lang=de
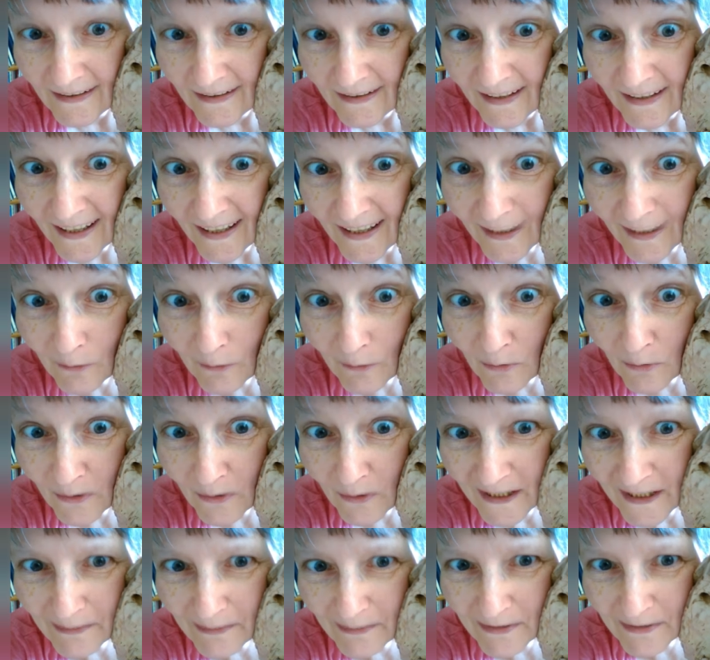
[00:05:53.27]
Hallo,
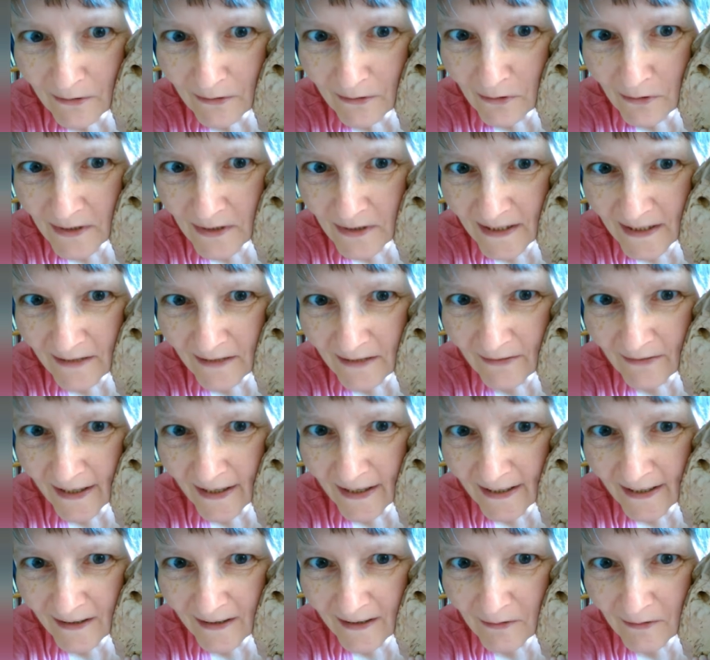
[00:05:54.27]
ich bin Dorothea
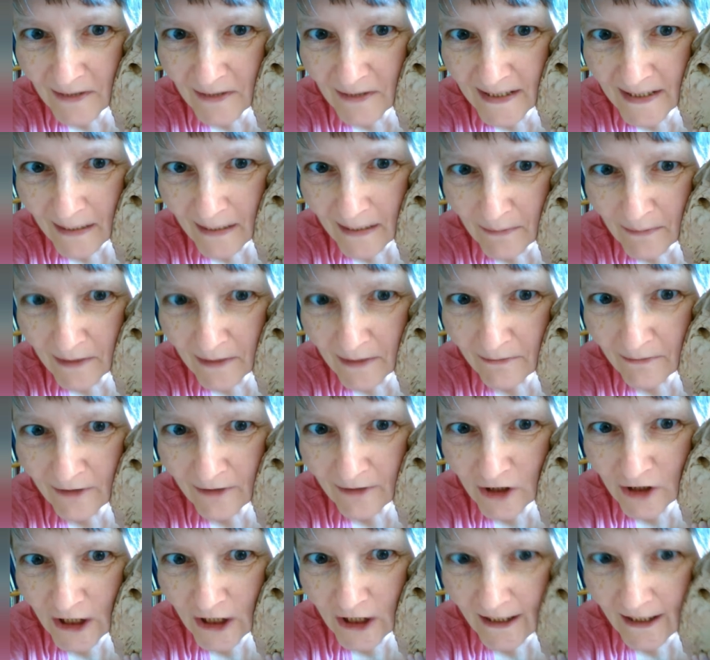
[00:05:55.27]
Weiler und sammle
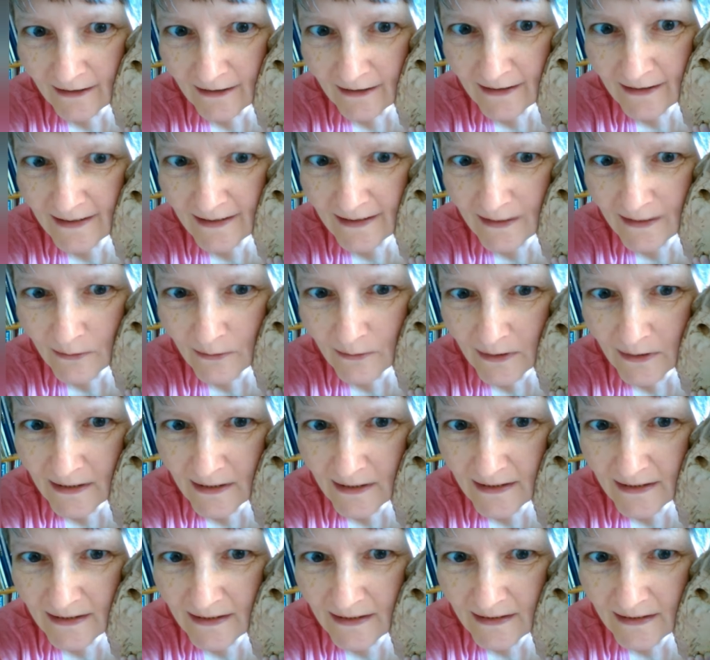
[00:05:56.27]
versteinertes Holz.